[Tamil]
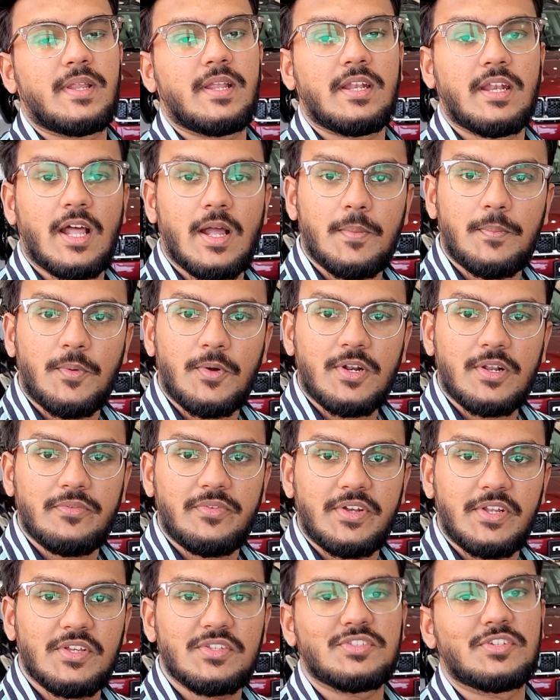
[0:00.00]
பண்ணி நான் போடுற
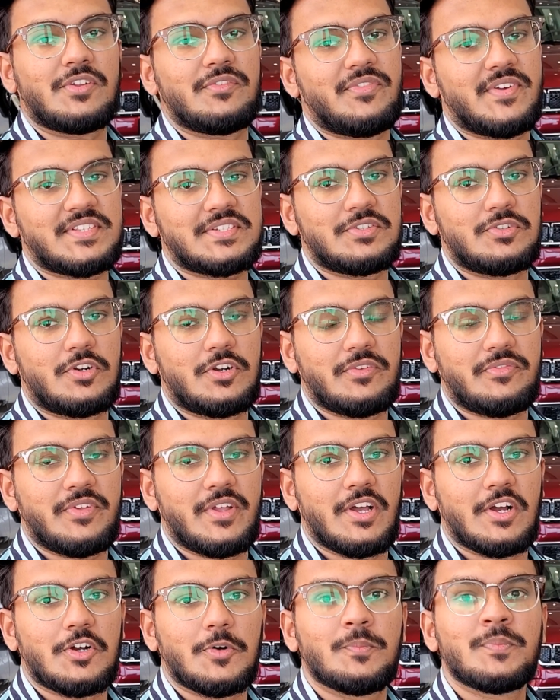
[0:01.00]
வீடியோஸ் உங்களுக்கு ஃபஸ்ட்டு
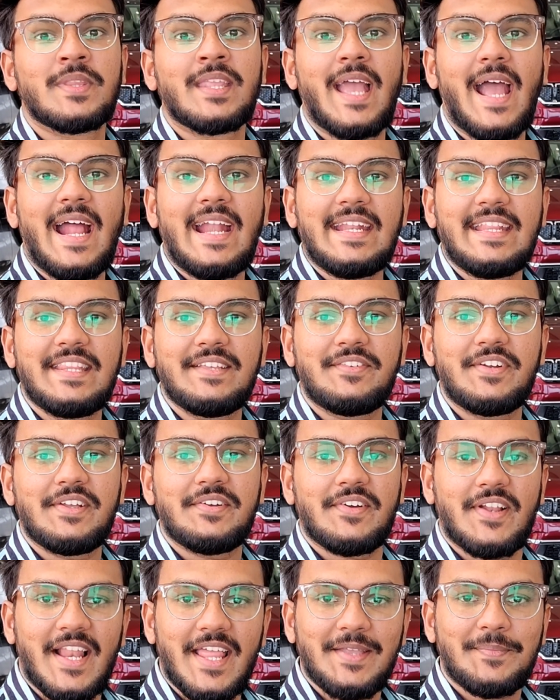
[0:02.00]
நோட்டிஃபை ஆகும் அண்ட் இந்த
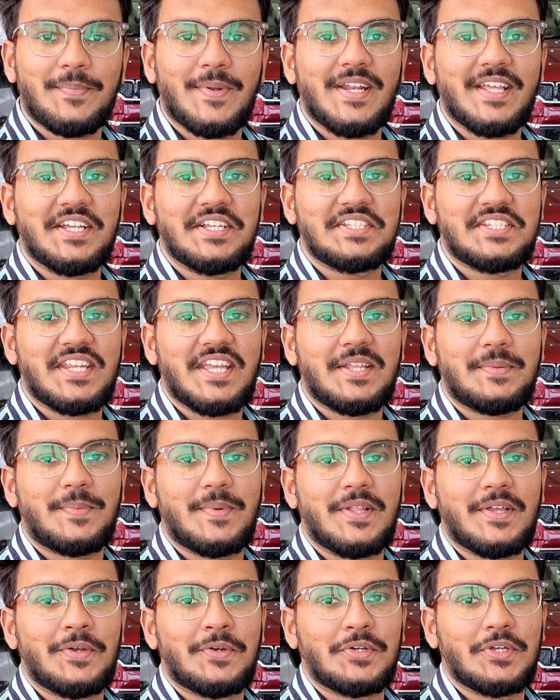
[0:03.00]
வீடியோவை லைக் பண்ணுங்கள் ஷேர்
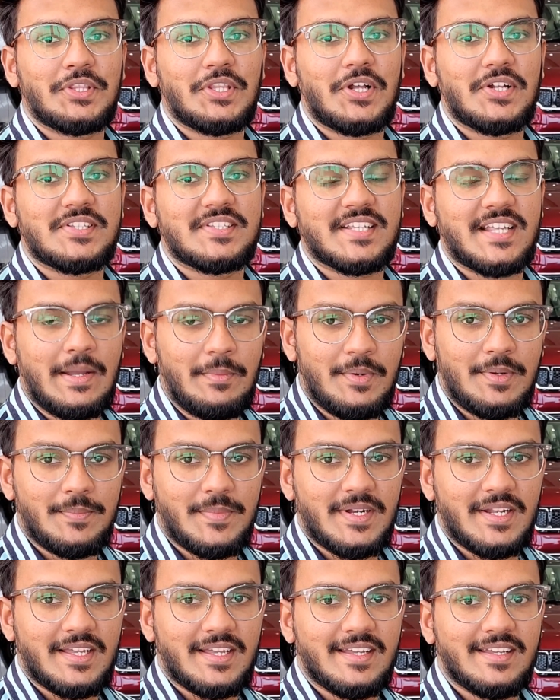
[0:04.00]
பண்ணுங்கள் உங்கள் தாட்ஸை கமெண்ட்
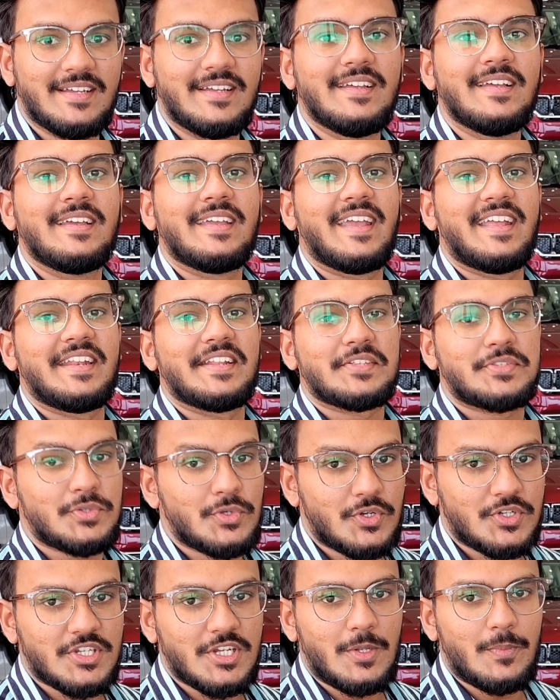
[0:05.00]
பண்ணுங்கள் என்னை
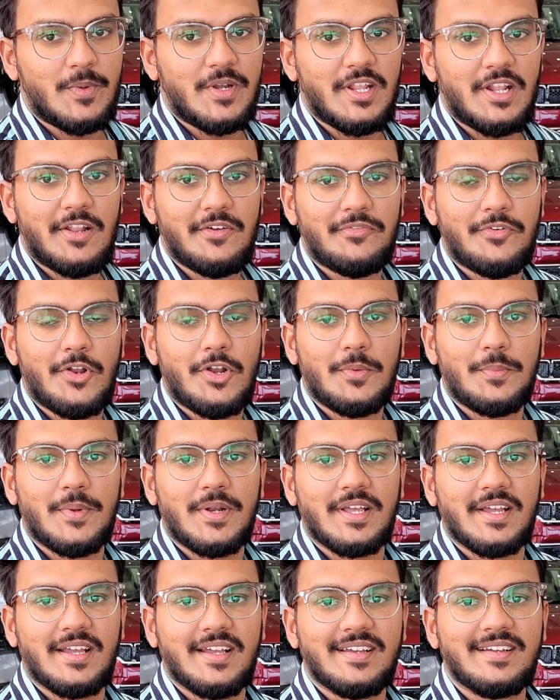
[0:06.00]
சோஷியல் மீடியாவில் ஃபாலோ
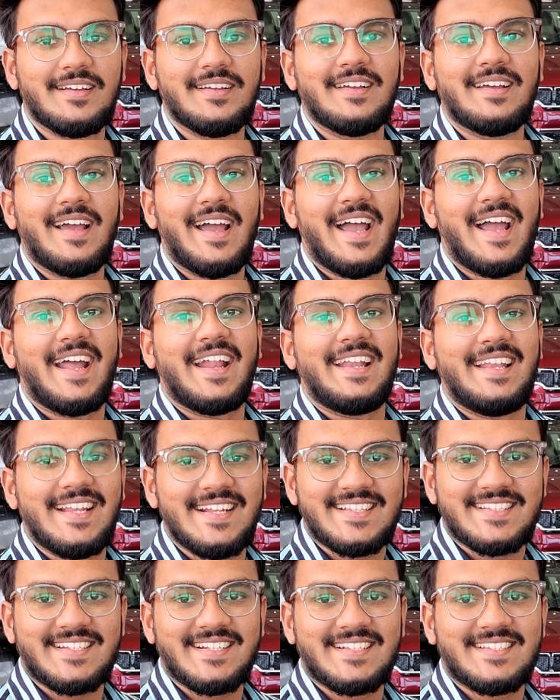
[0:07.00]
பண்ணுங்கள் அண்ட்
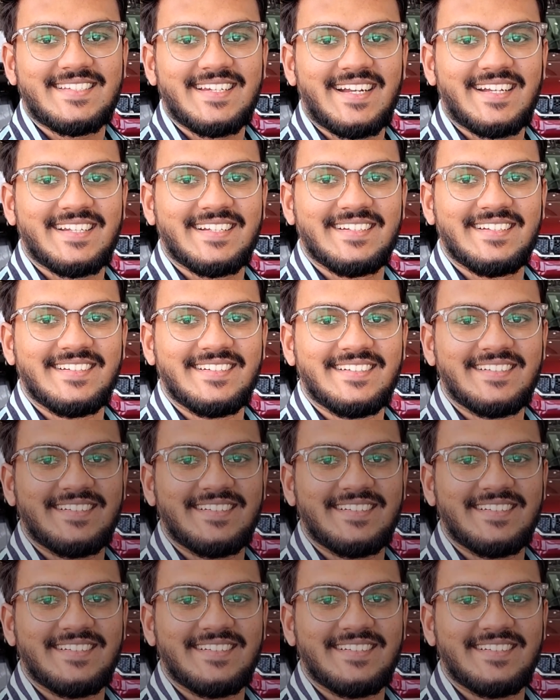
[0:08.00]
லெட்ஸ் கெட் ஸ்டார்டட்